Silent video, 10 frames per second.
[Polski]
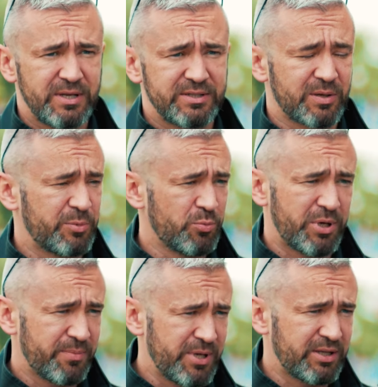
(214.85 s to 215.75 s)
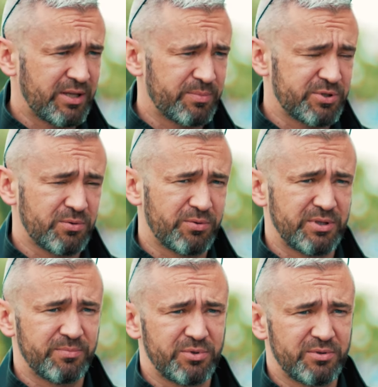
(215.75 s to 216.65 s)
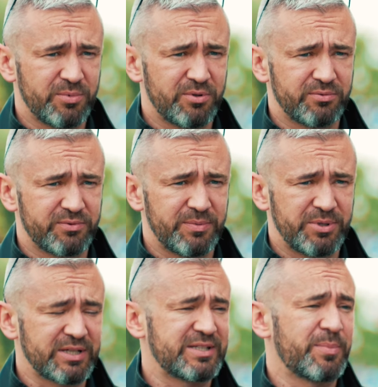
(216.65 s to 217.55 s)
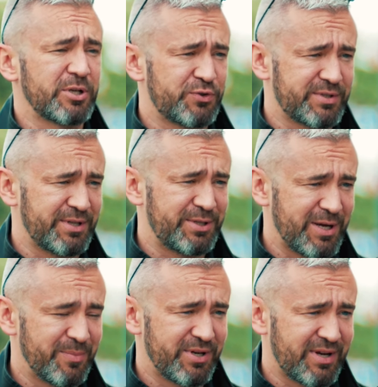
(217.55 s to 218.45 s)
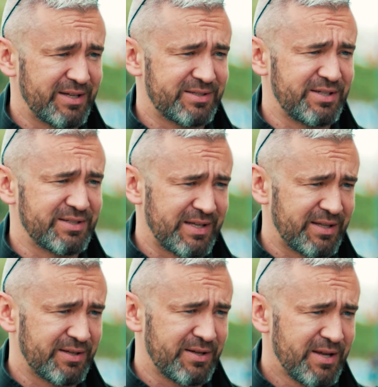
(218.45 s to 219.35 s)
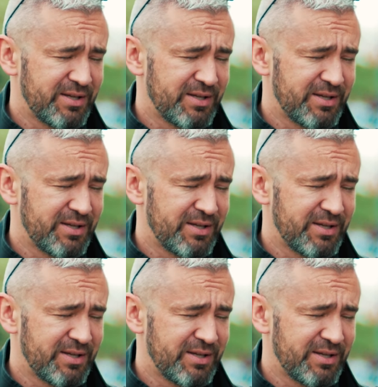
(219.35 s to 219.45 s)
Jest jakby numerem jeden absolutnym, bo, bo gdyby tak zebrać wszystkich tych amerykańskich znanych